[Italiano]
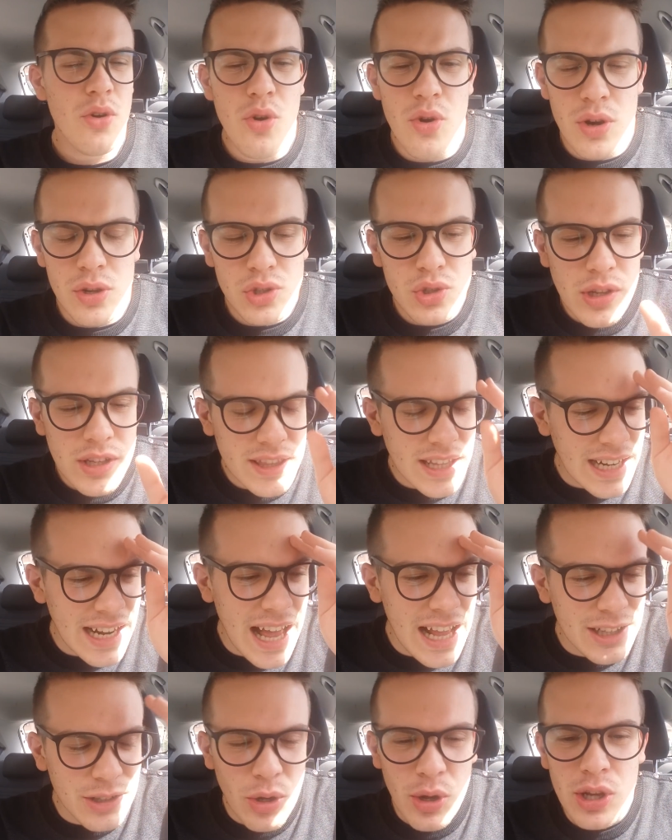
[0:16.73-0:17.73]
Un, tra
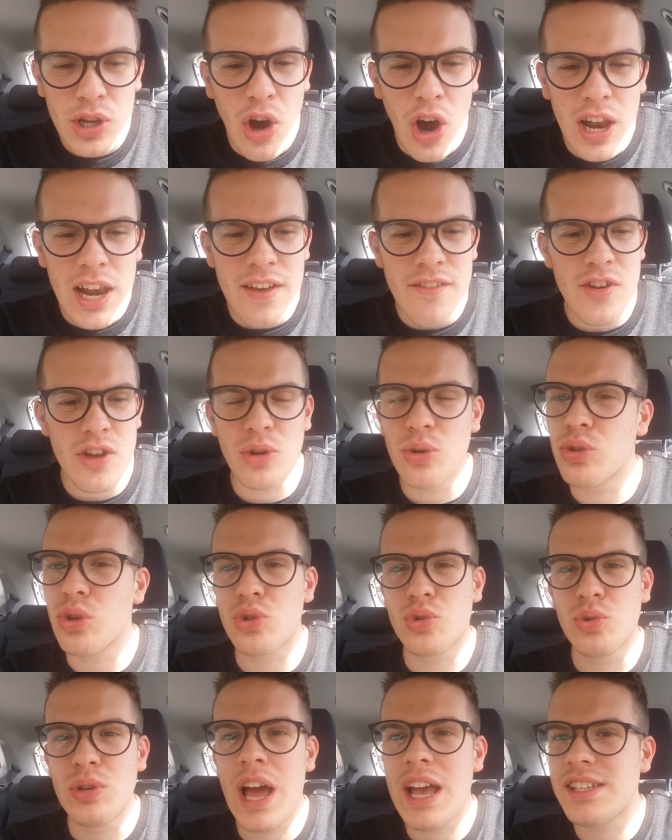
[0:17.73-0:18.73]
l'altro il gol è
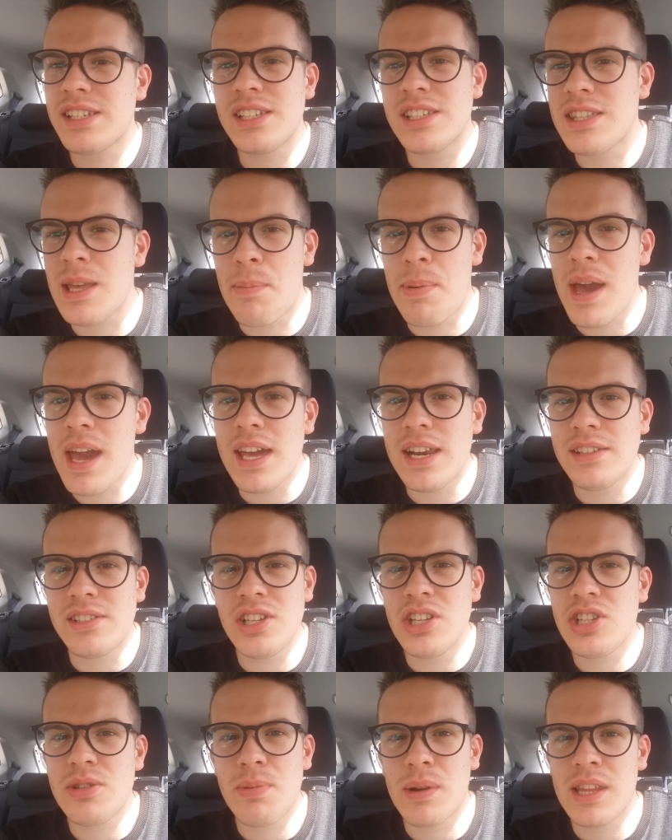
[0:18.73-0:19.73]
venuto sull'assist de
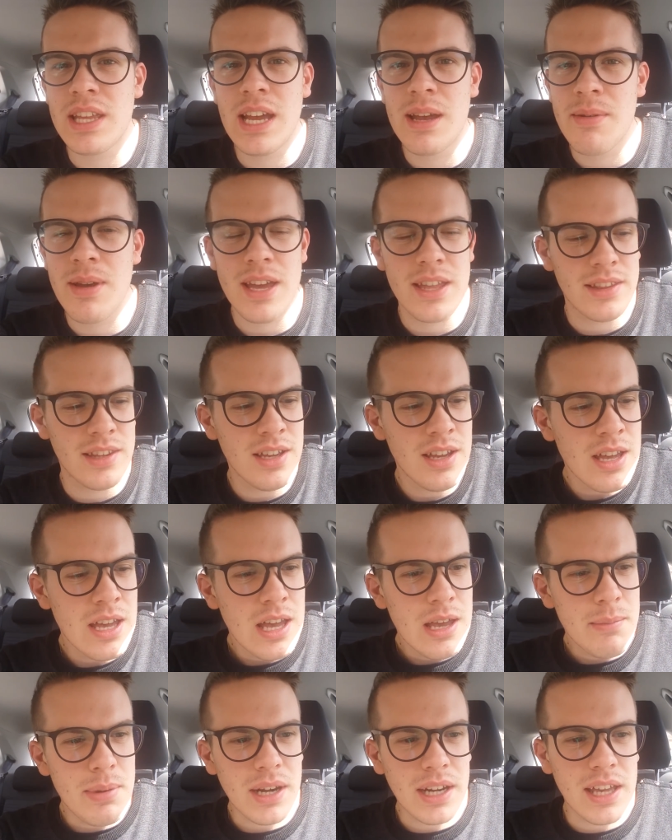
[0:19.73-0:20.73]
Perisic praticamente
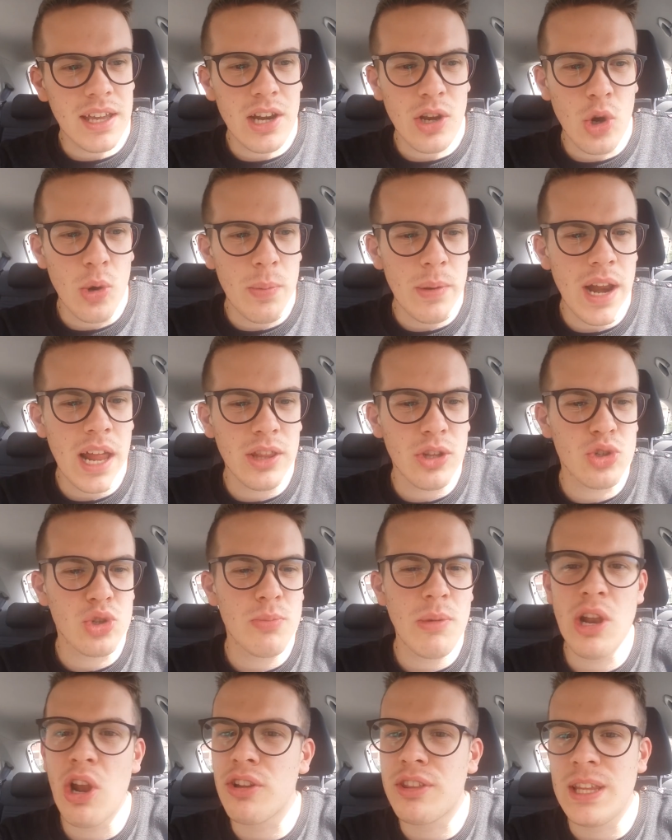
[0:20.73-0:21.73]
perché recuperando
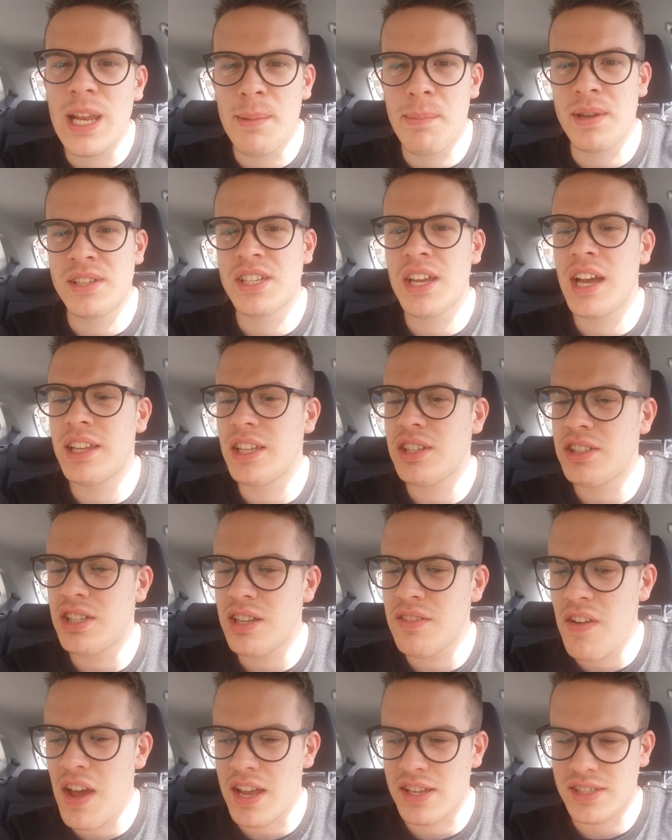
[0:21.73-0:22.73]
su Belotti la passata De
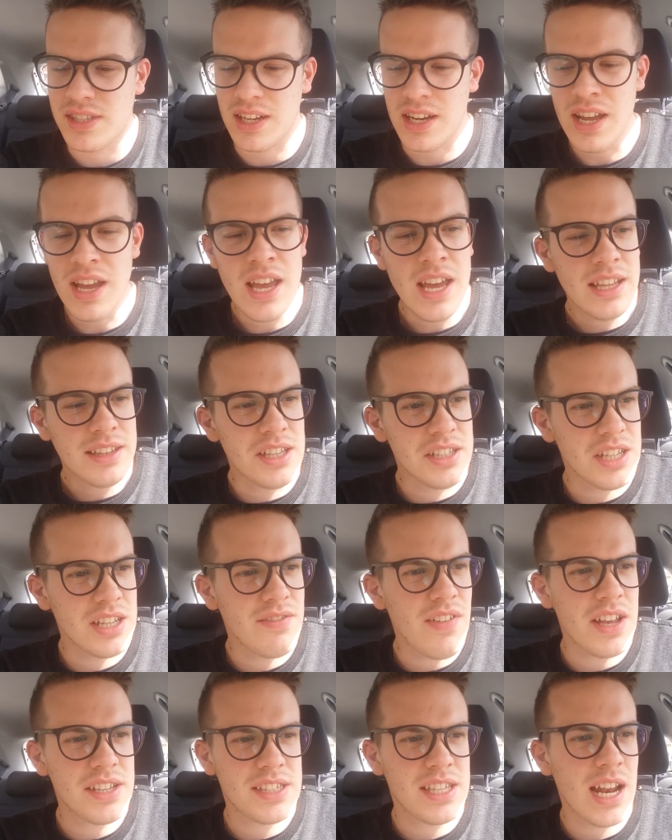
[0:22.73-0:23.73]
Silvestri De
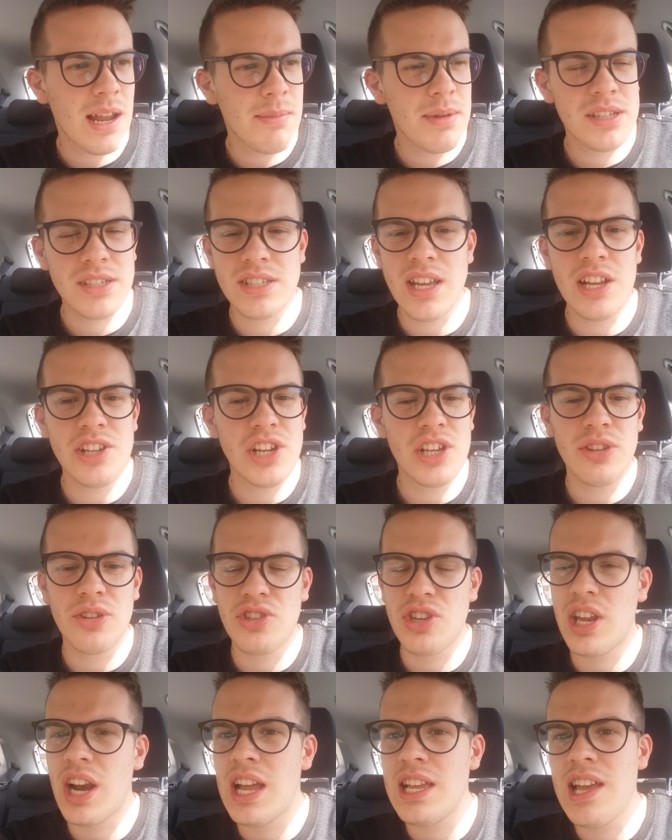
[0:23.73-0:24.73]
Silvestri l'ha messa al
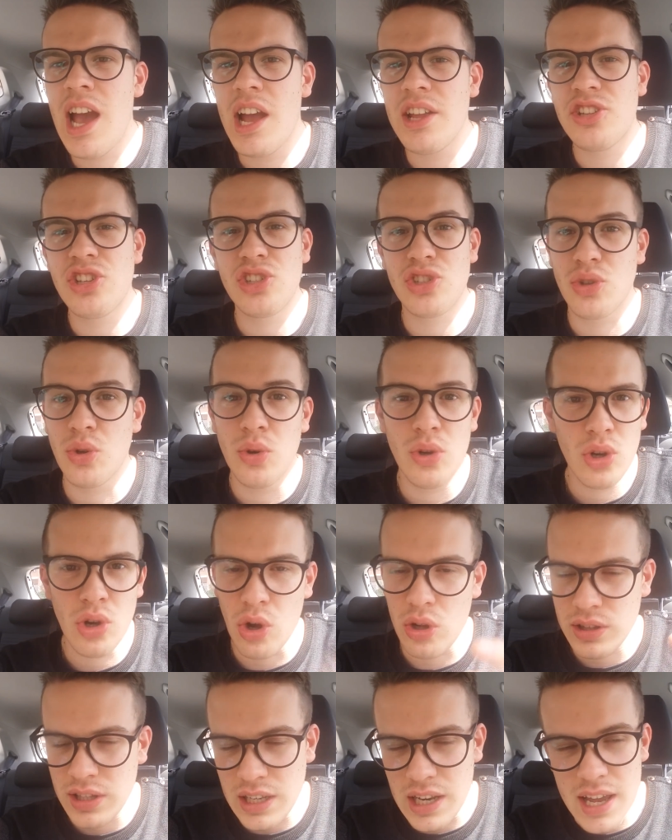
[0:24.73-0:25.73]
centro c'era Jaic solo
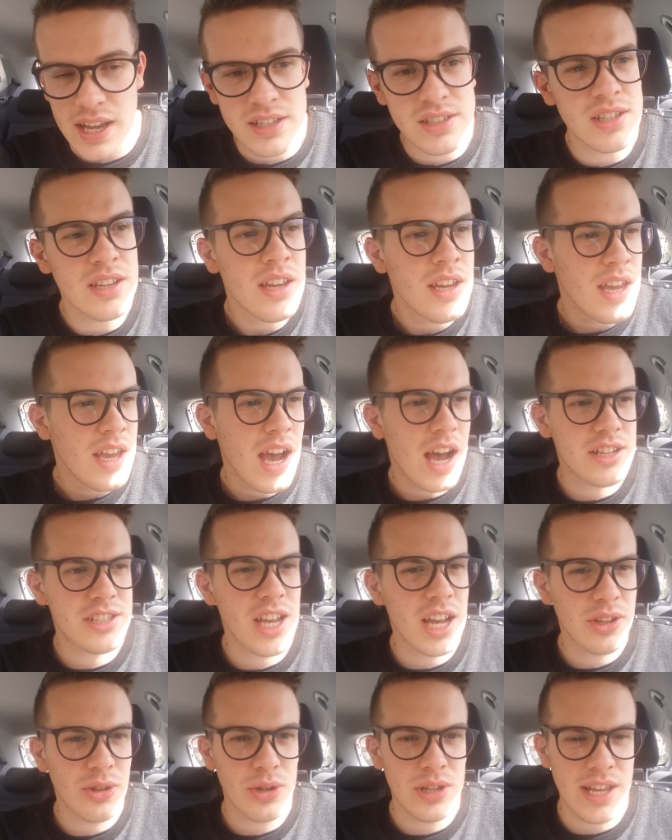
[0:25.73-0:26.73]
gol dell'ex ha
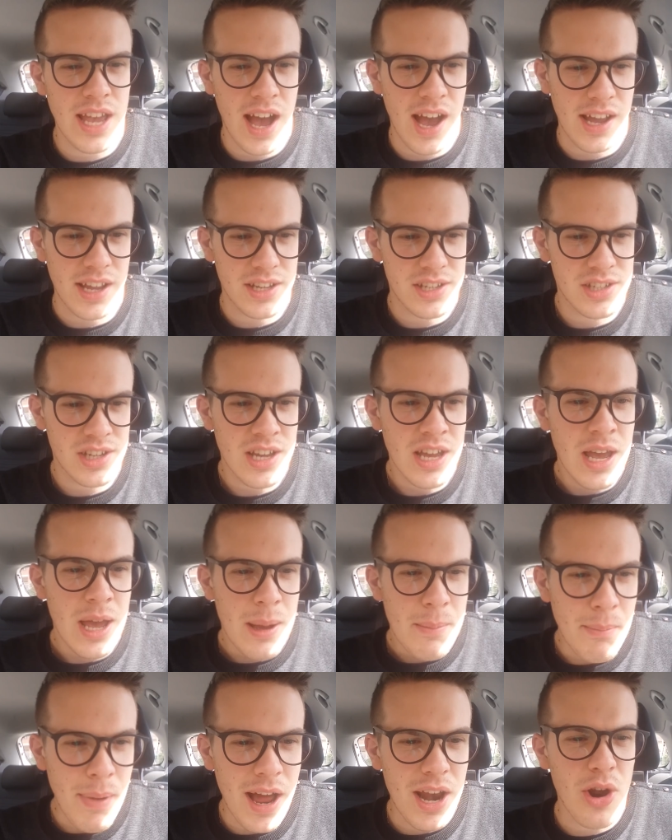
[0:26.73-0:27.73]
segnato Jaic
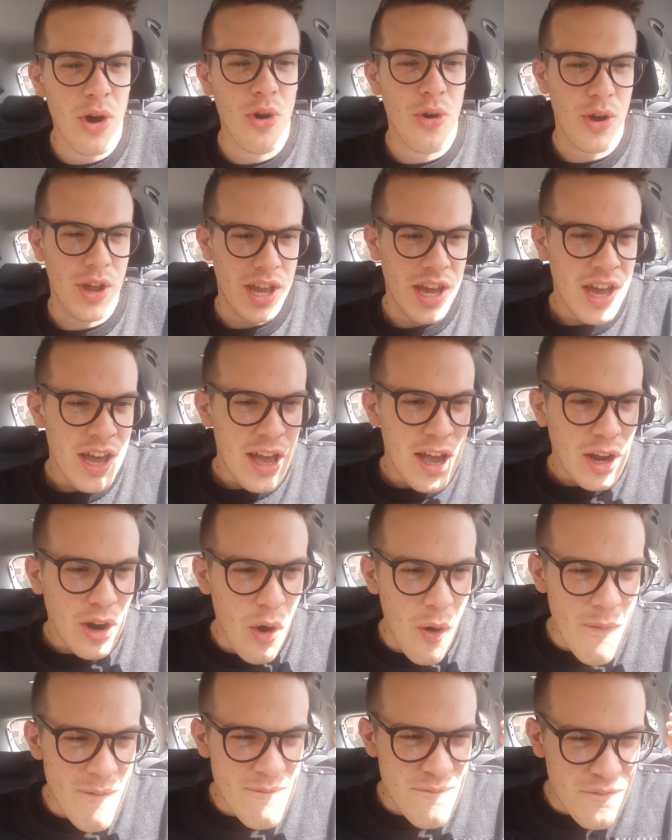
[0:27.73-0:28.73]
ma noi
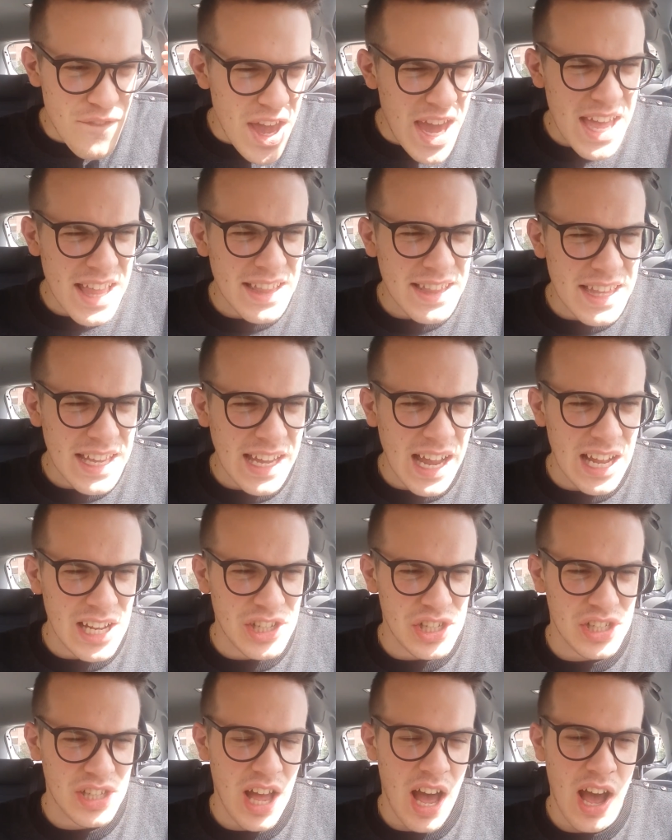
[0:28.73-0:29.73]
con 20
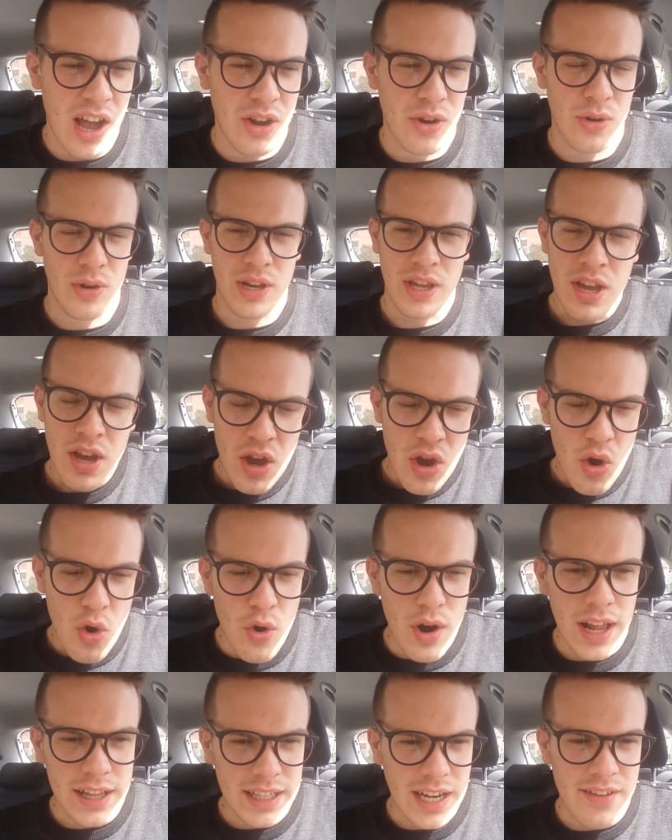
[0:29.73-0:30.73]
calci d'angoli
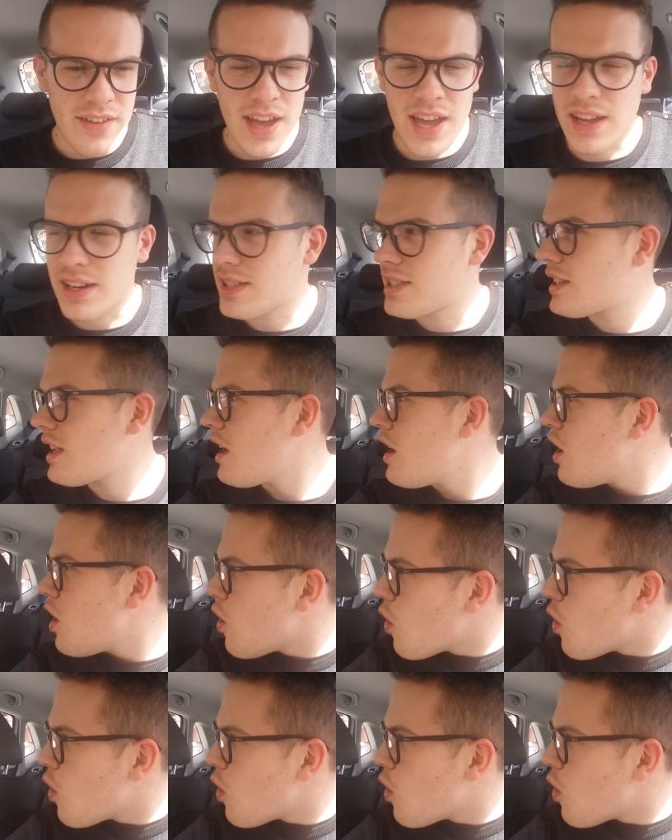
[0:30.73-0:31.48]
una traversa